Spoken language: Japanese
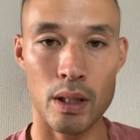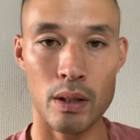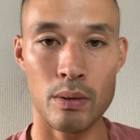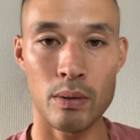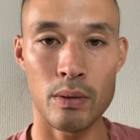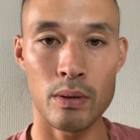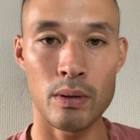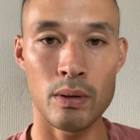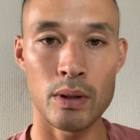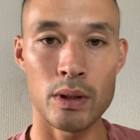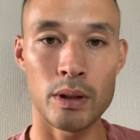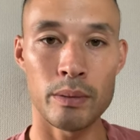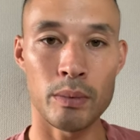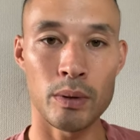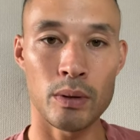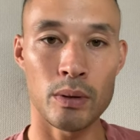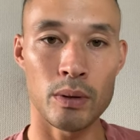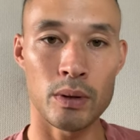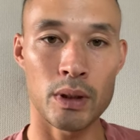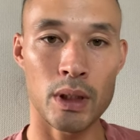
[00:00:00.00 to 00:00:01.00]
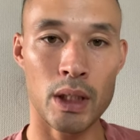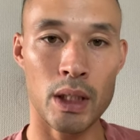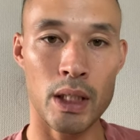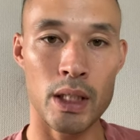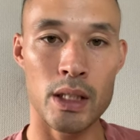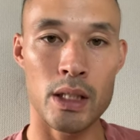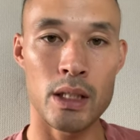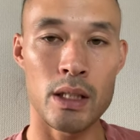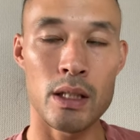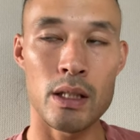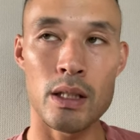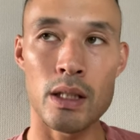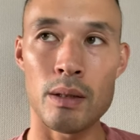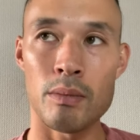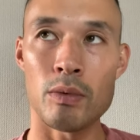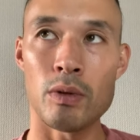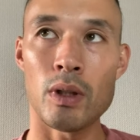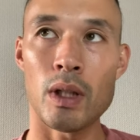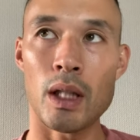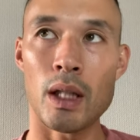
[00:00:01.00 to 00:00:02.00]
この地元の社会人
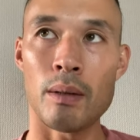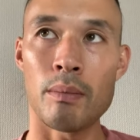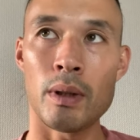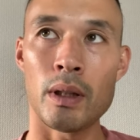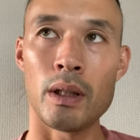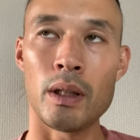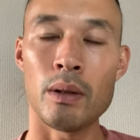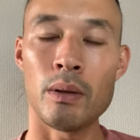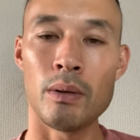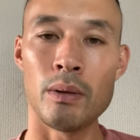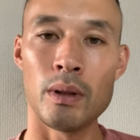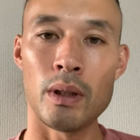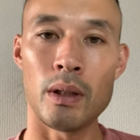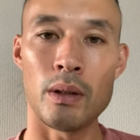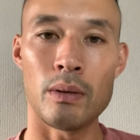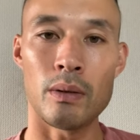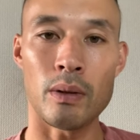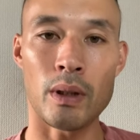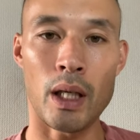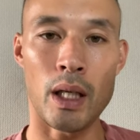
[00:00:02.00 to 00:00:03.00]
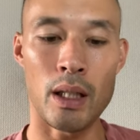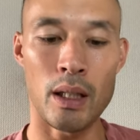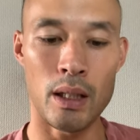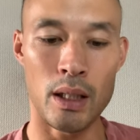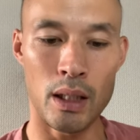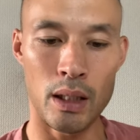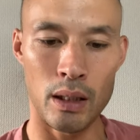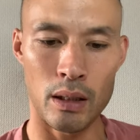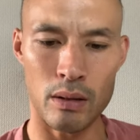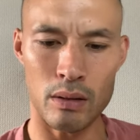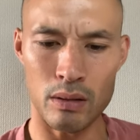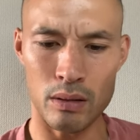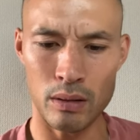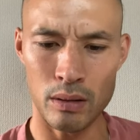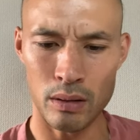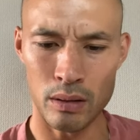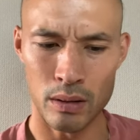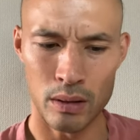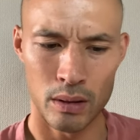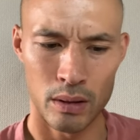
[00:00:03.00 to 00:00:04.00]
チームは、まあ日本で言うと県
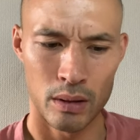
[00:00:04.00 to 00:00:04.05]
リーグ、